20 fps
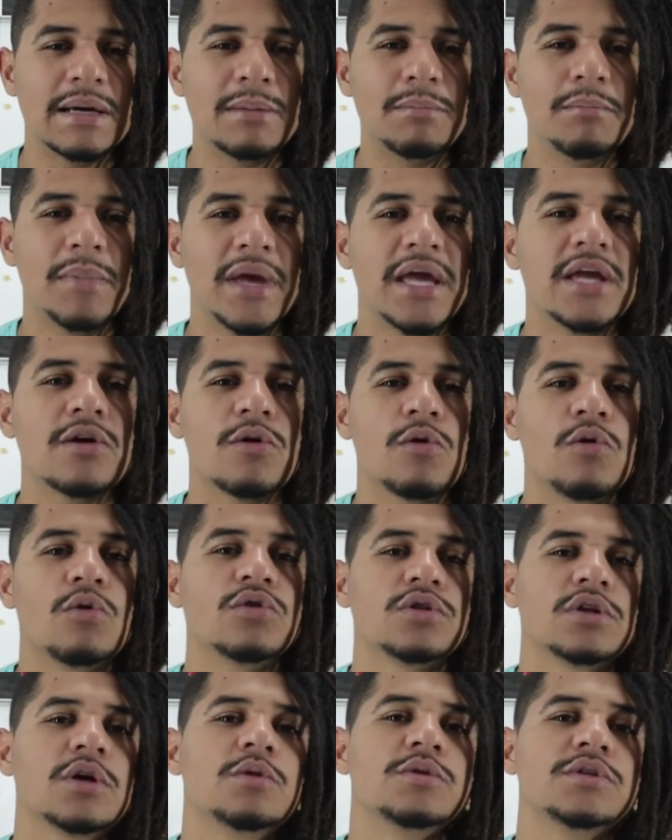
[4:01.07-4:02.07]
também
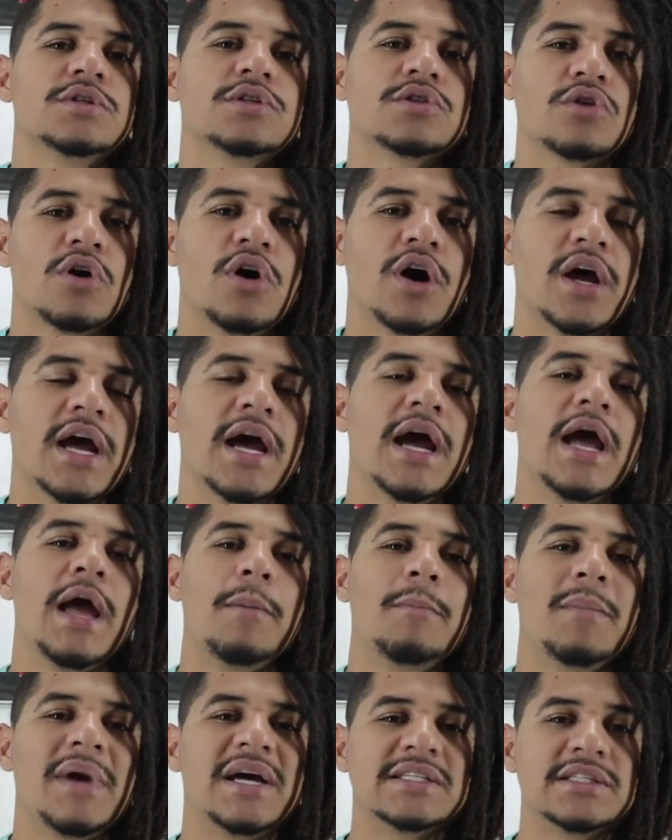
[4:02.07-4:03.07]
contam história,
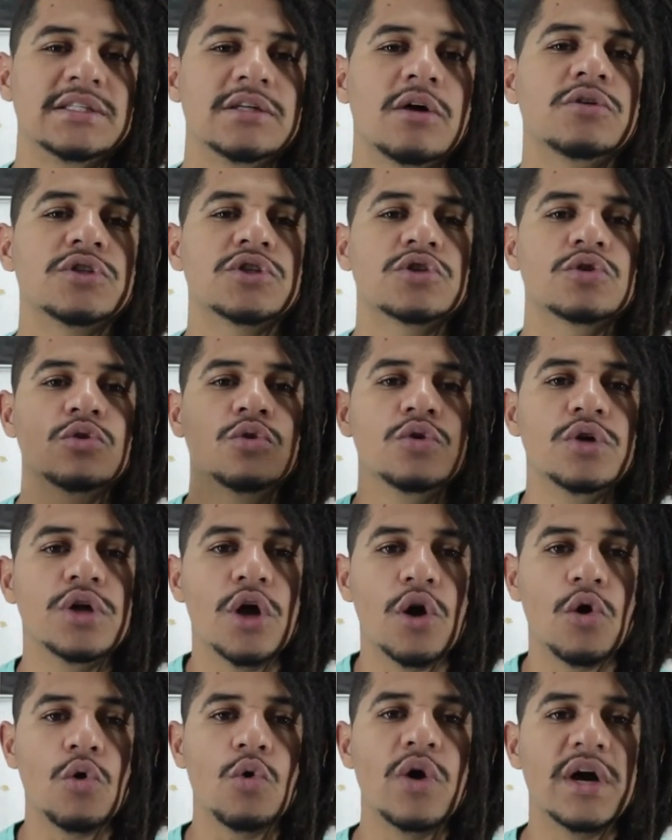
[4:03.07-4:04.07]
mas não
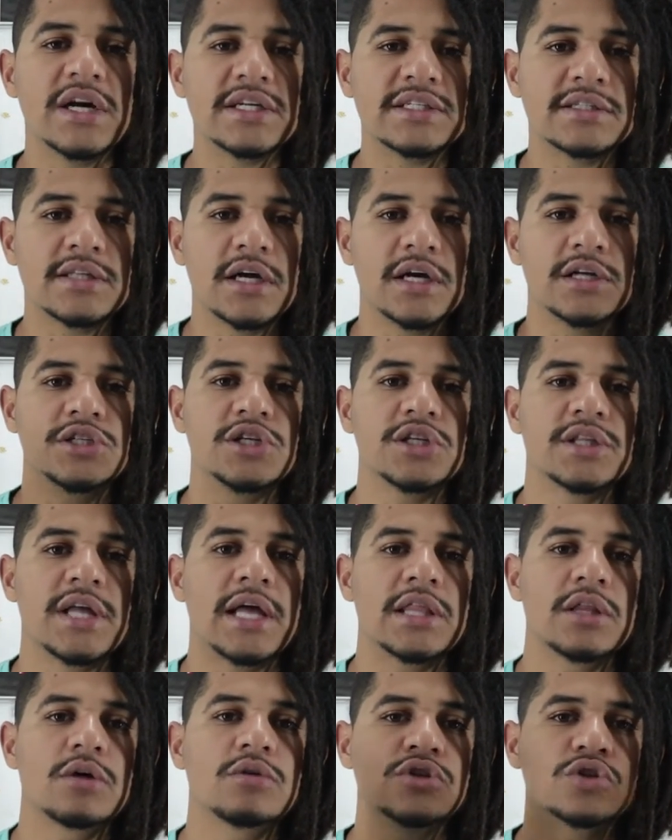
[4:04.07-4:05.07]
exclui o restante,
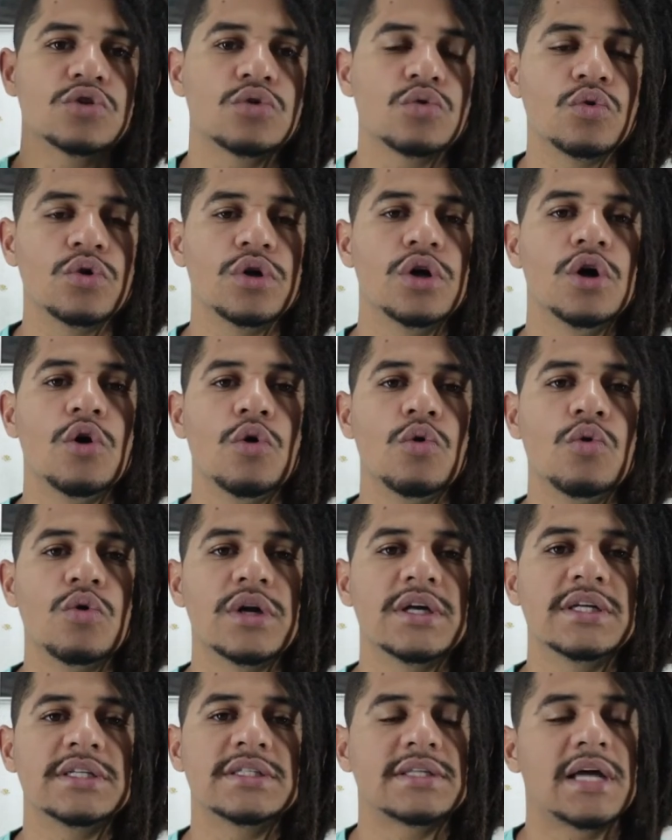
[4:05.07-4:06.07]
tá? Não exclui
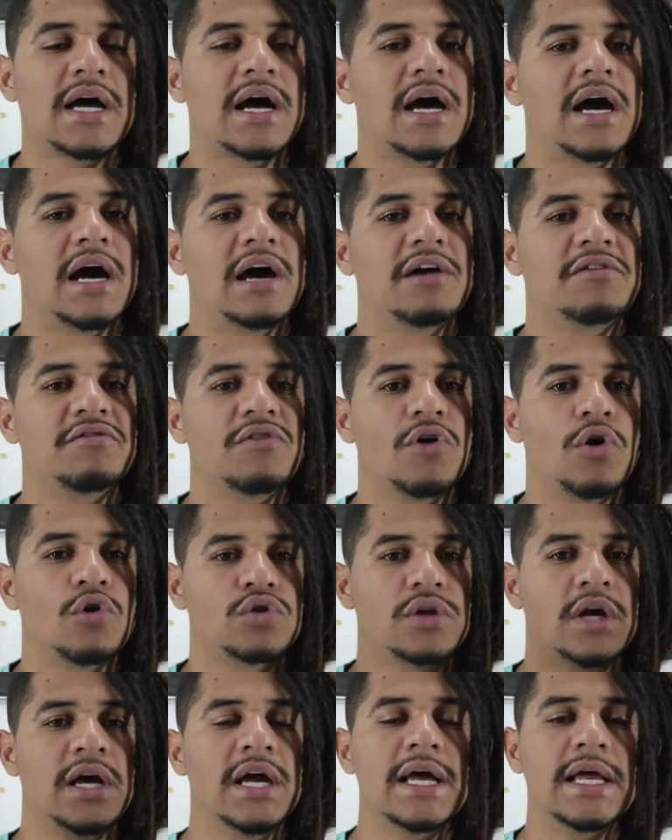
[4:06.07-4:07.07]
o que está à
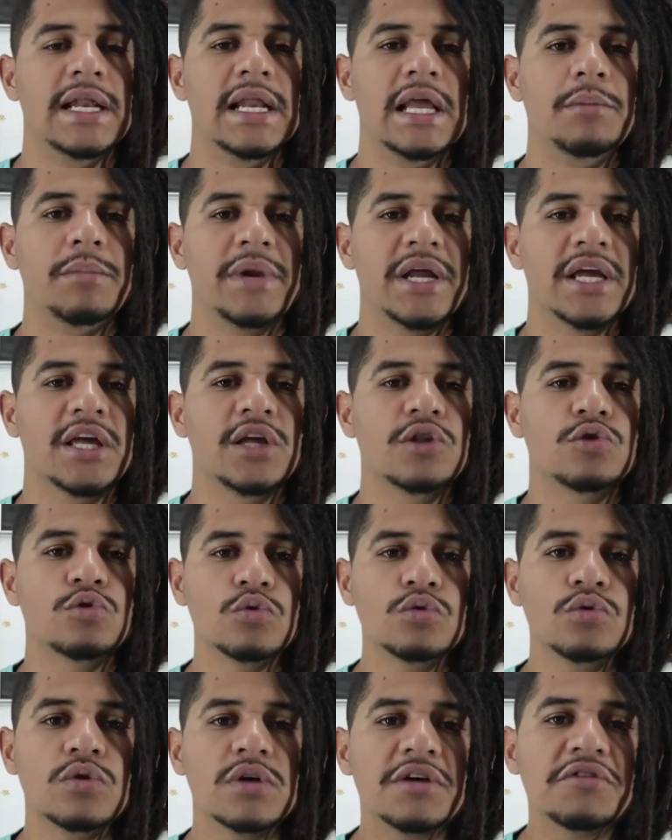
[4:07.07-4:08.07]
volta. Lembrem que
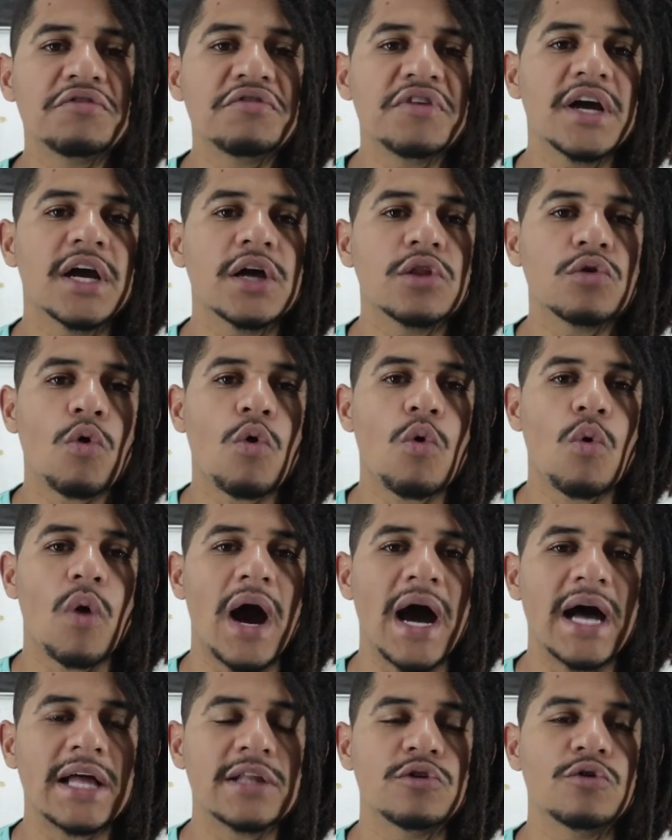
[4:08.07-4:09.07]
tudo que fica no
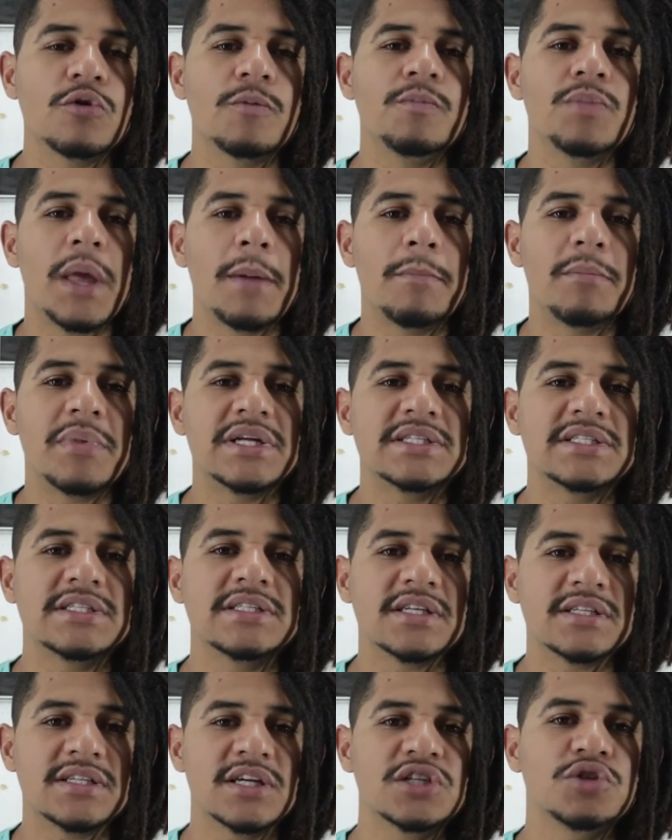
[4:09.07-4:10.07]
quadro
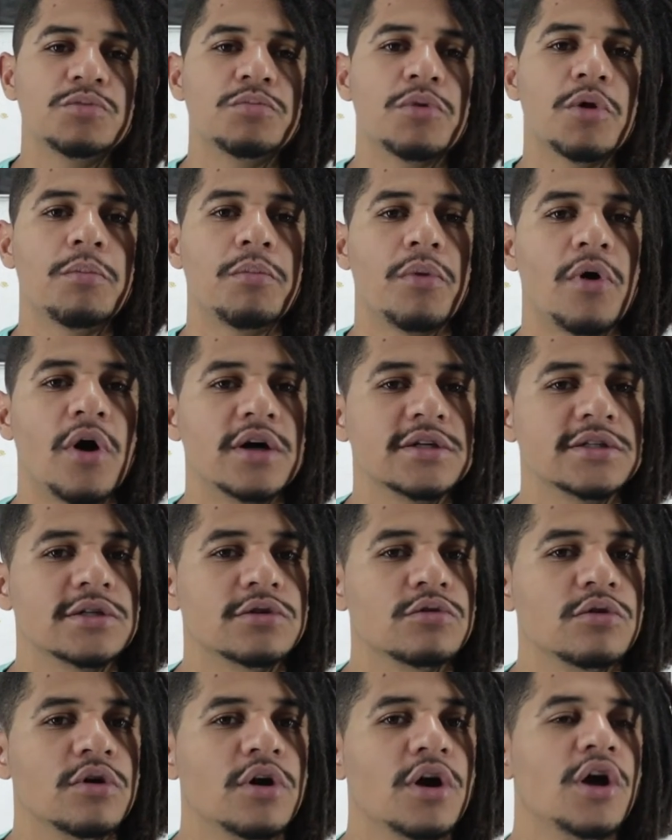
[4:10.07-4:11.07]
precisa ser de
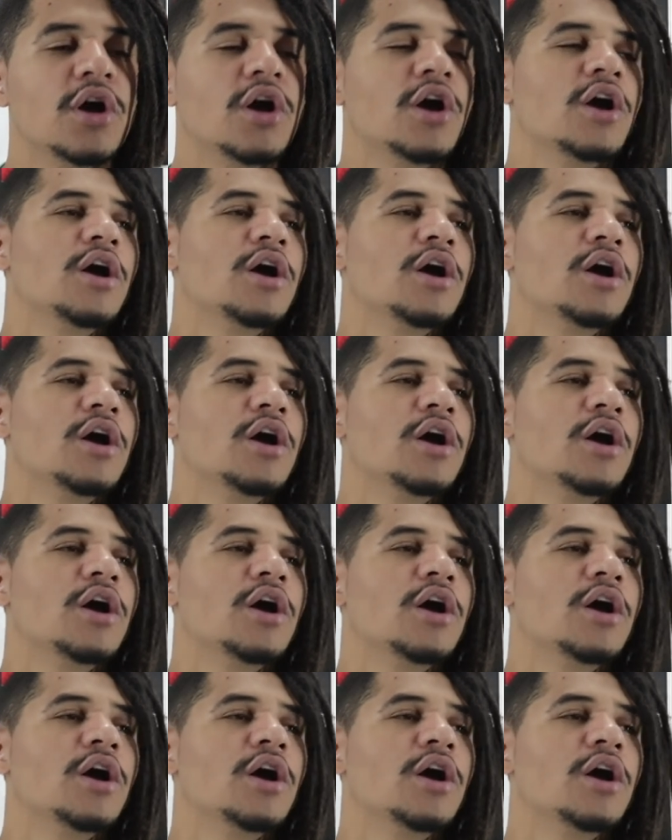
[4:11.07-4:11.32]
propósito,